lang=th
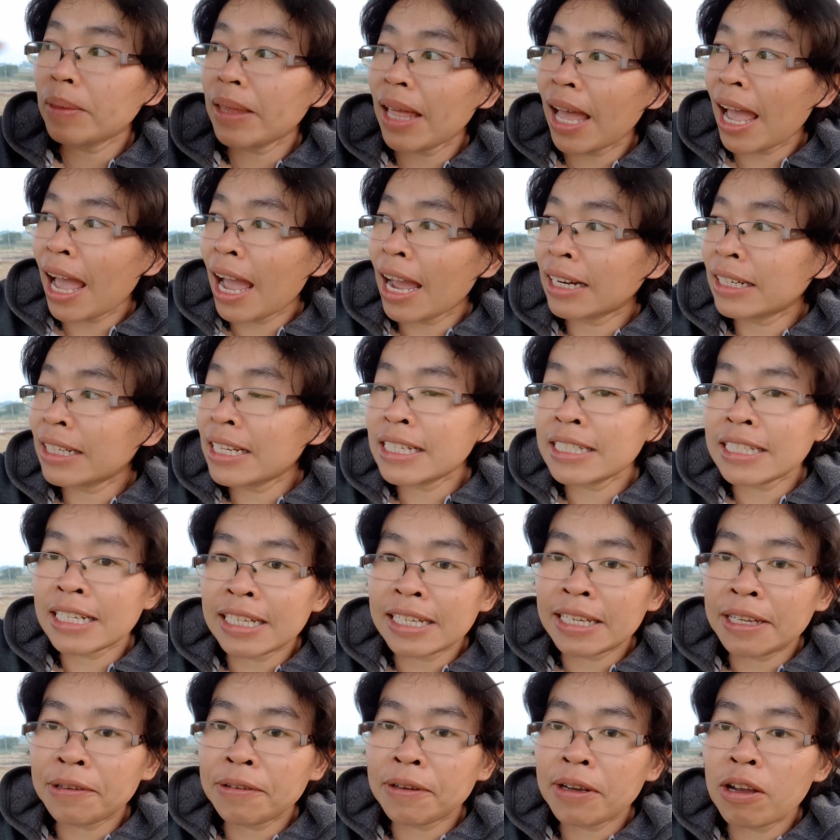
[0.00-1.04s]
ทางที่จะ
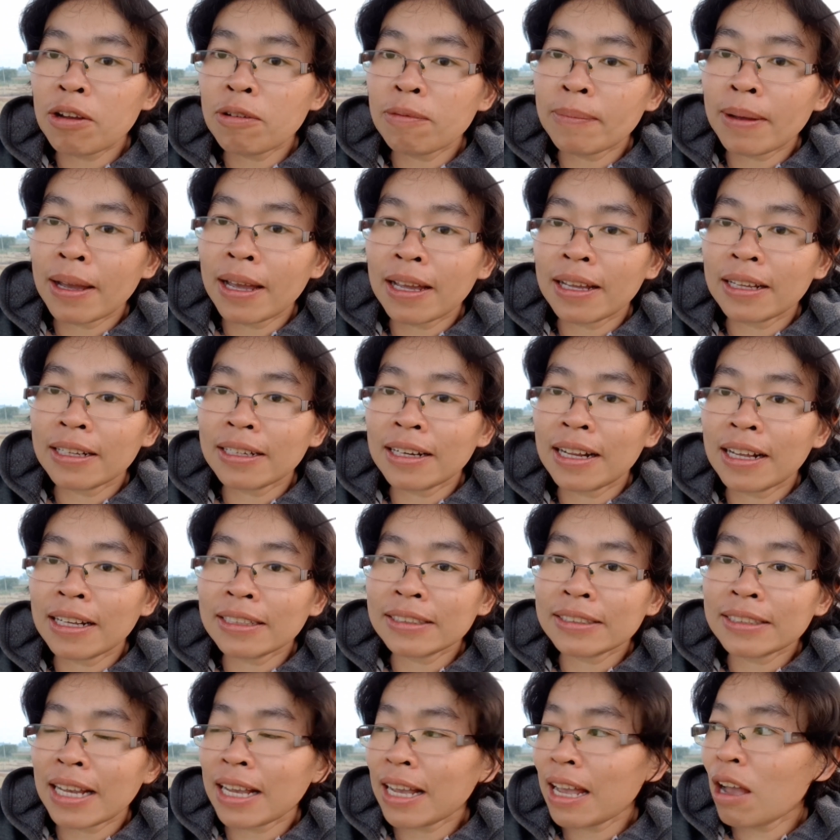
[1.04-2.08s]
เลี้ยวเข้ามา หลัง
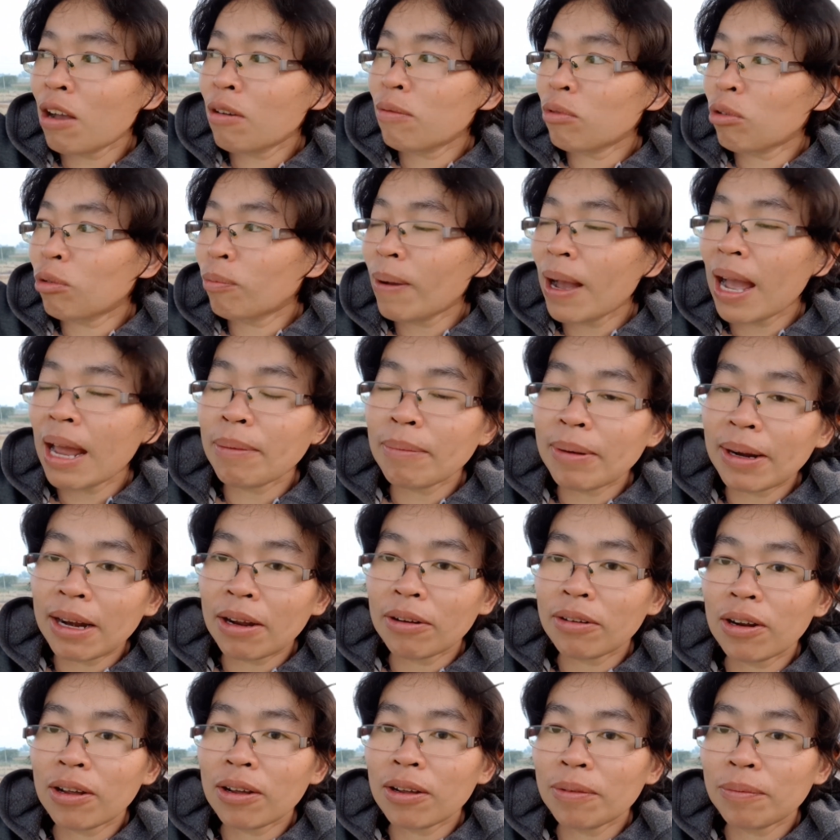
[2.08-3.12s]
จากเข้าหมู่บ้านมาแล้
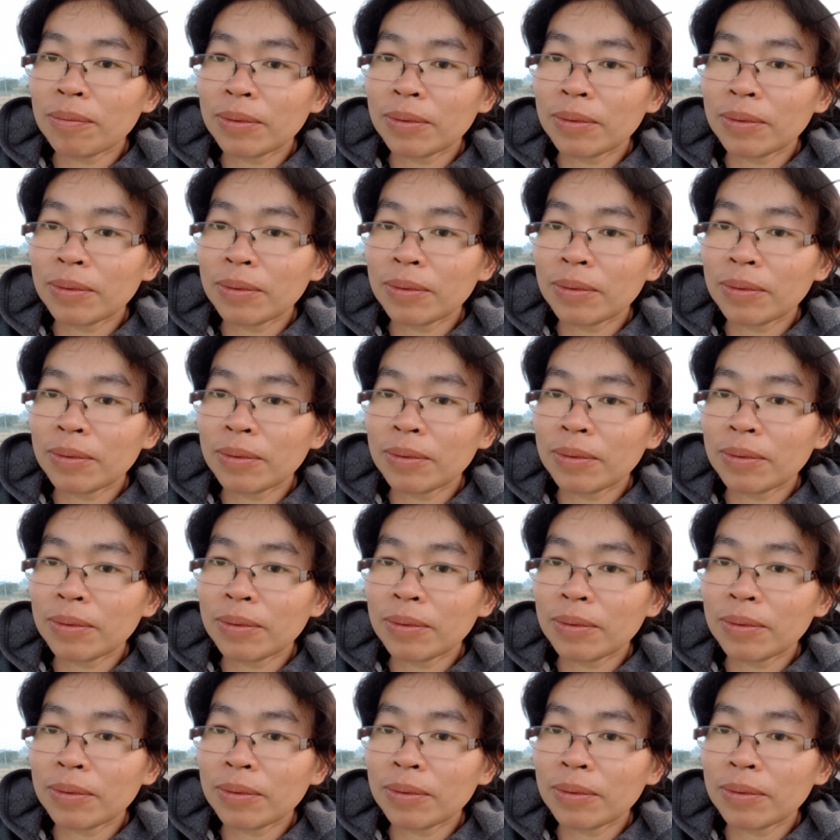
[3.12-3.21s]
วเนาะ